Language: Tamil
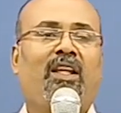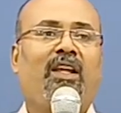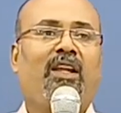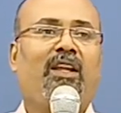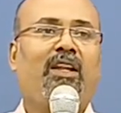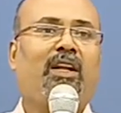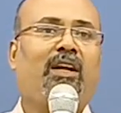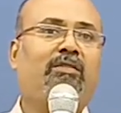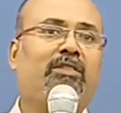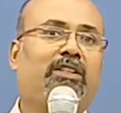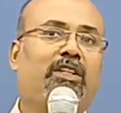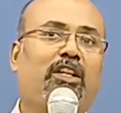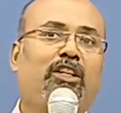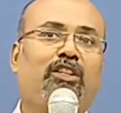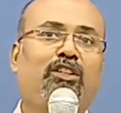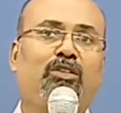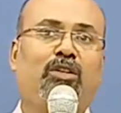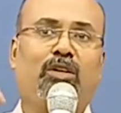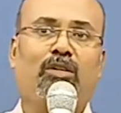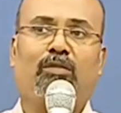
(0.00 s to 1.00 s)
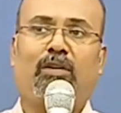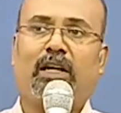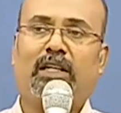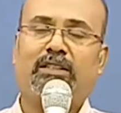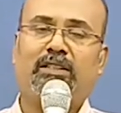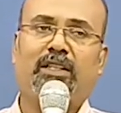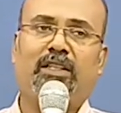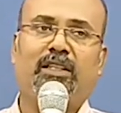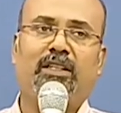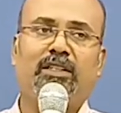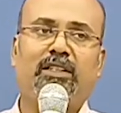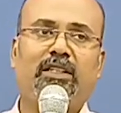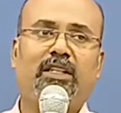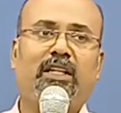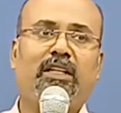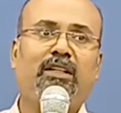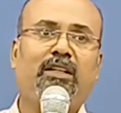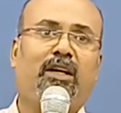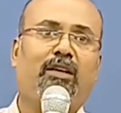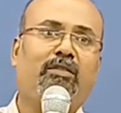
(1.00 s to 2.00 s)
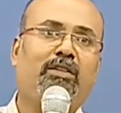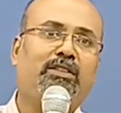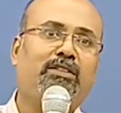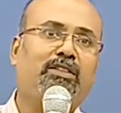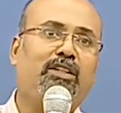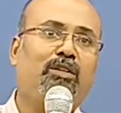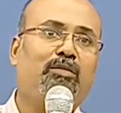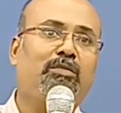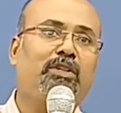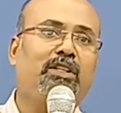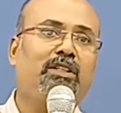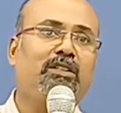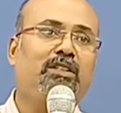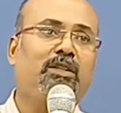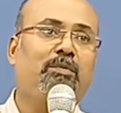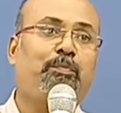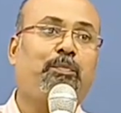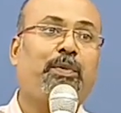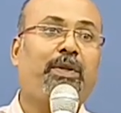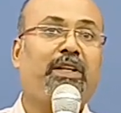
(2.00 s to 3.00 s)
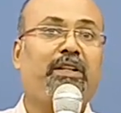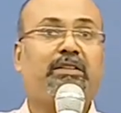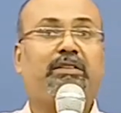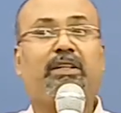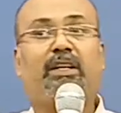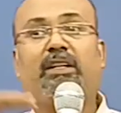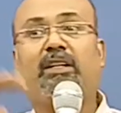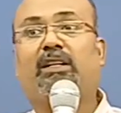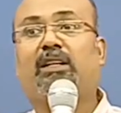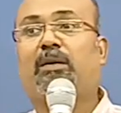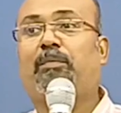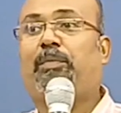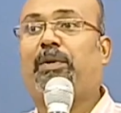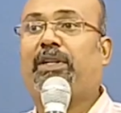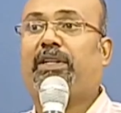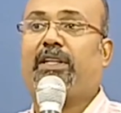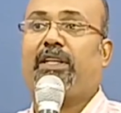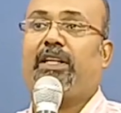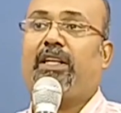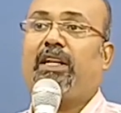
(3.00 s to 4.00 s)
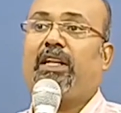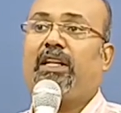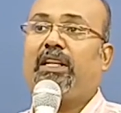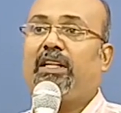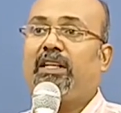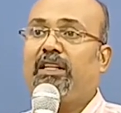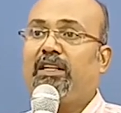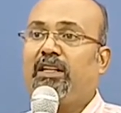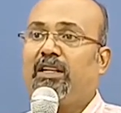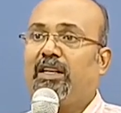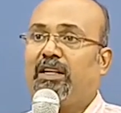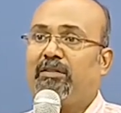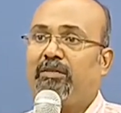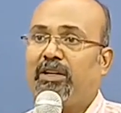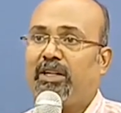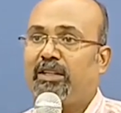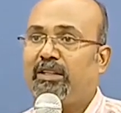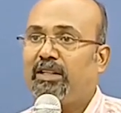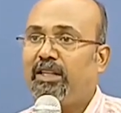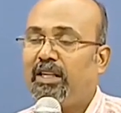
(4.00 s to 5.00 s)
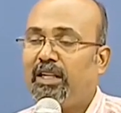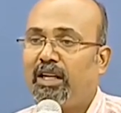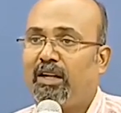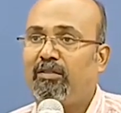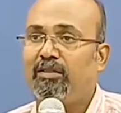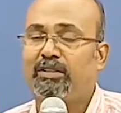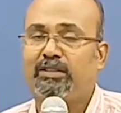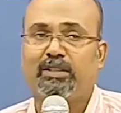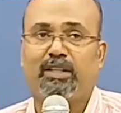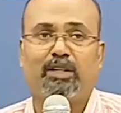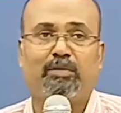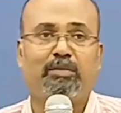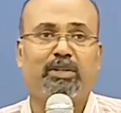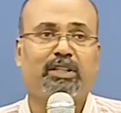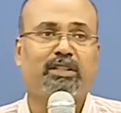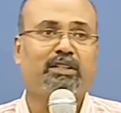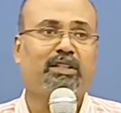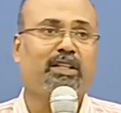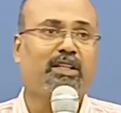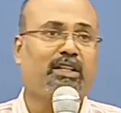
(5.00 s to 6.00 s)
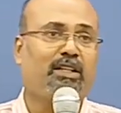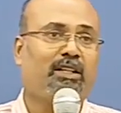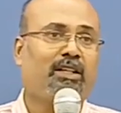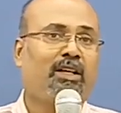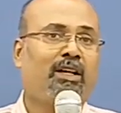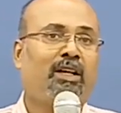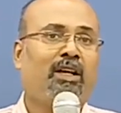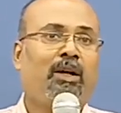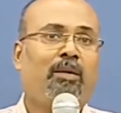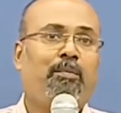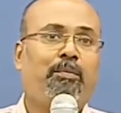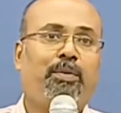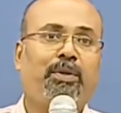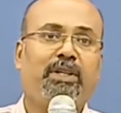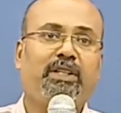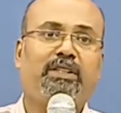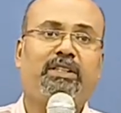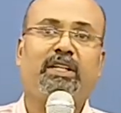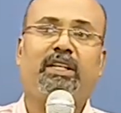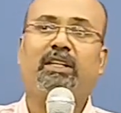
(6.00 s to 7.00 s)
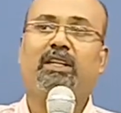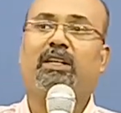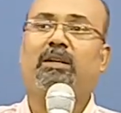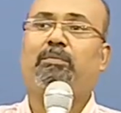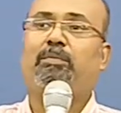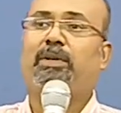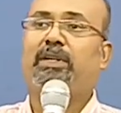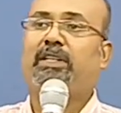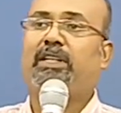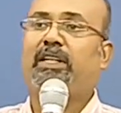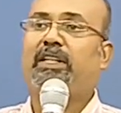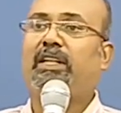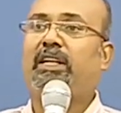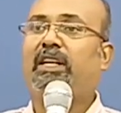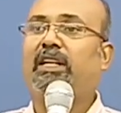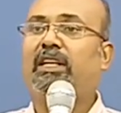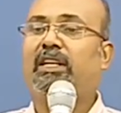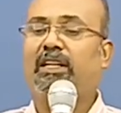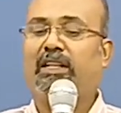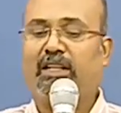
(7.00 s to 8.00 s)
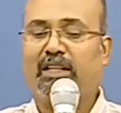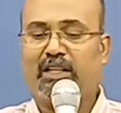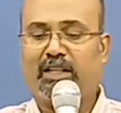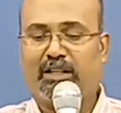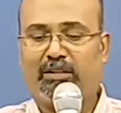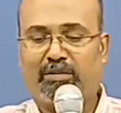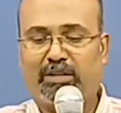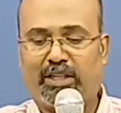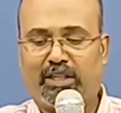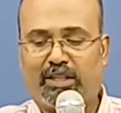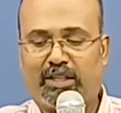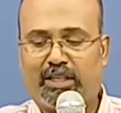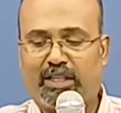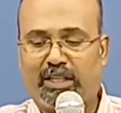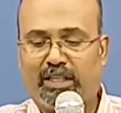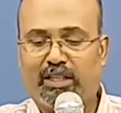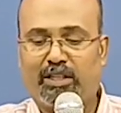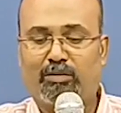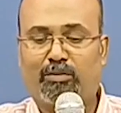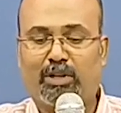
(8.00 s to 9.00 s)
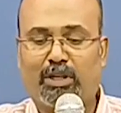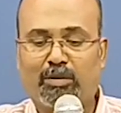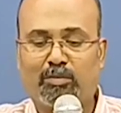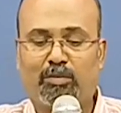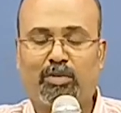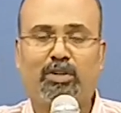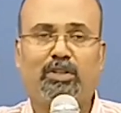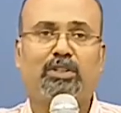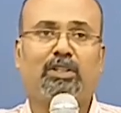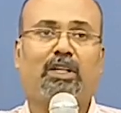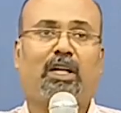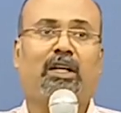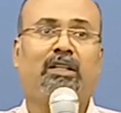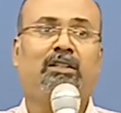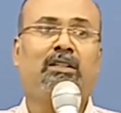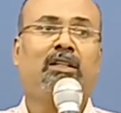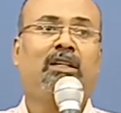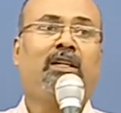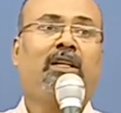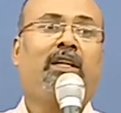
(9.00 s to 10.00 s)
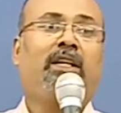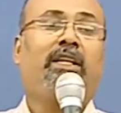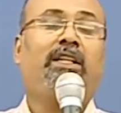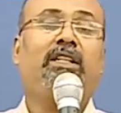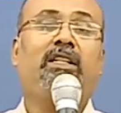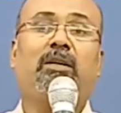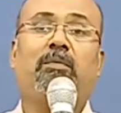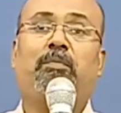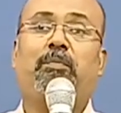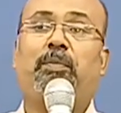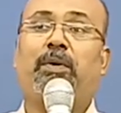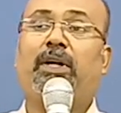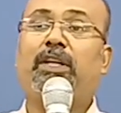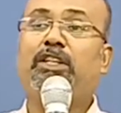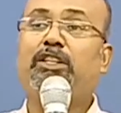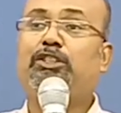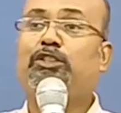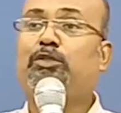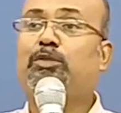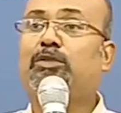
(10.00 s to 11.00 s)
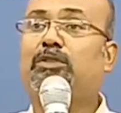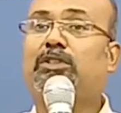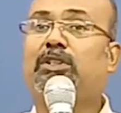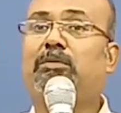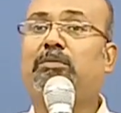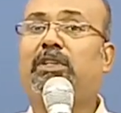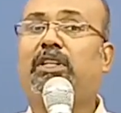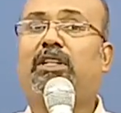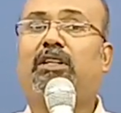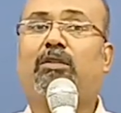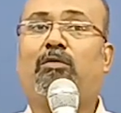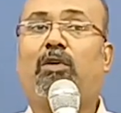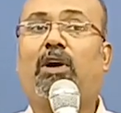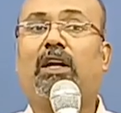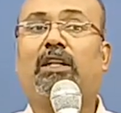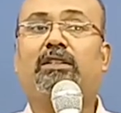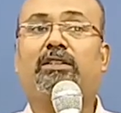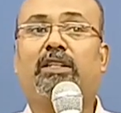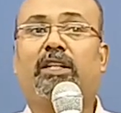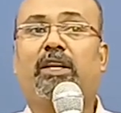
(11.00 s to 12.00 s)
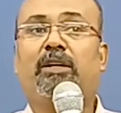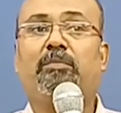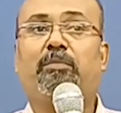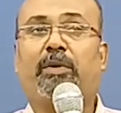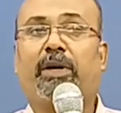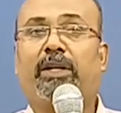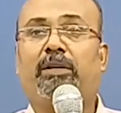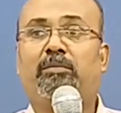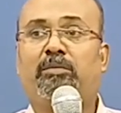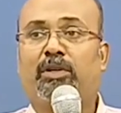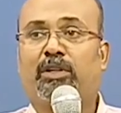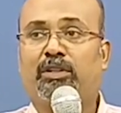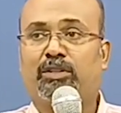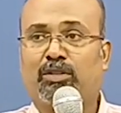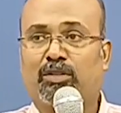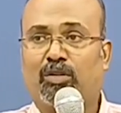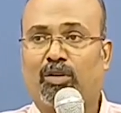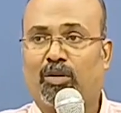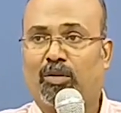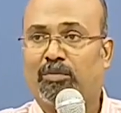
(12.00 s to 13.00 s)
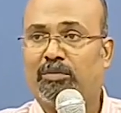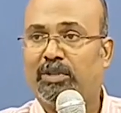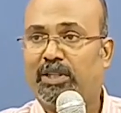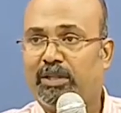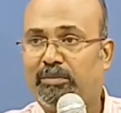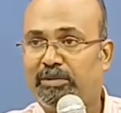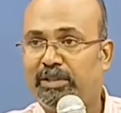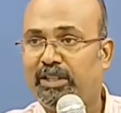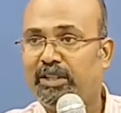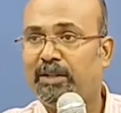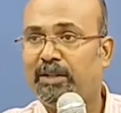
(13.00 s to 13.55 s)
இல்லாவிட்டால் இன்னொரு வார்த்தை இருக்குது எல்லாவற்றிலும் இருந்து பிரித்தெடுக்கப்பட்ட நிலையில் இருக்கிறவர் எல்லாவற்றிலும் இருந்து பிரித்தெடுக்கப்பட்ட நிலையில் இருக்கிறவர் என்று வரும்பொழுதுதான் இந்த பரிசுத்தம் என்ற வார்த்தையை பயன்படுத்துகிறோம் எப்படி